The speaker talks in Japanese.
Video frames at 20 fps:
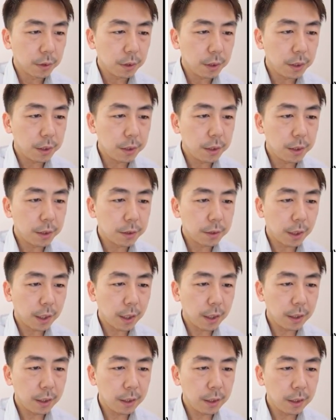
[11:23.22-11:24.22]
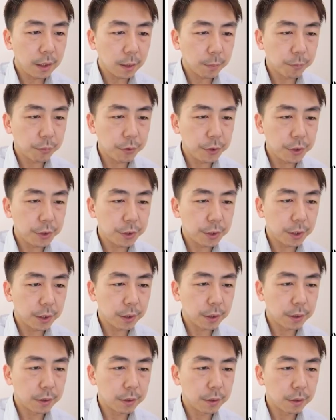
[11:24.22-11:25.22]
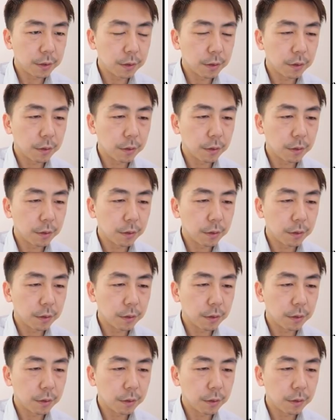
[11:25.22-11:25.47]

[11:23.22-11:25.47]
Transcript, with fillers: It is highly appreciated.